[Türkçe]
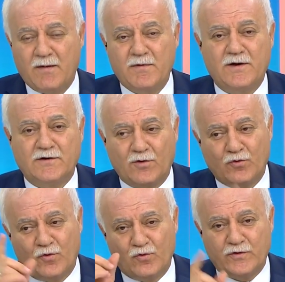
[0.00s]
Emirler de
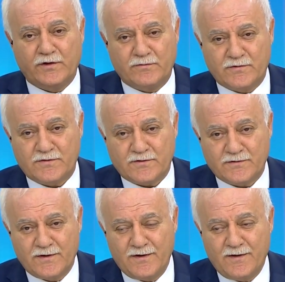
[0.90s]
ona uygun
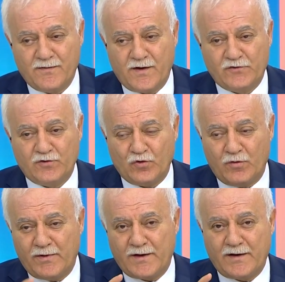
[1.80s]
inmiştir. Hazreti
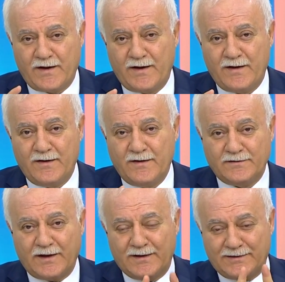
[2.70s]
Ömer'le
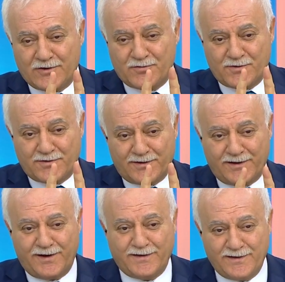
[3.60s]
teyitleşmiştir
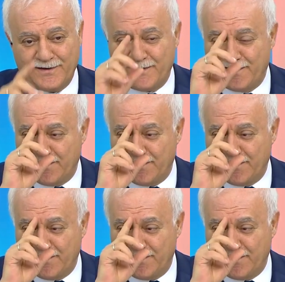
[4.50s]
yani.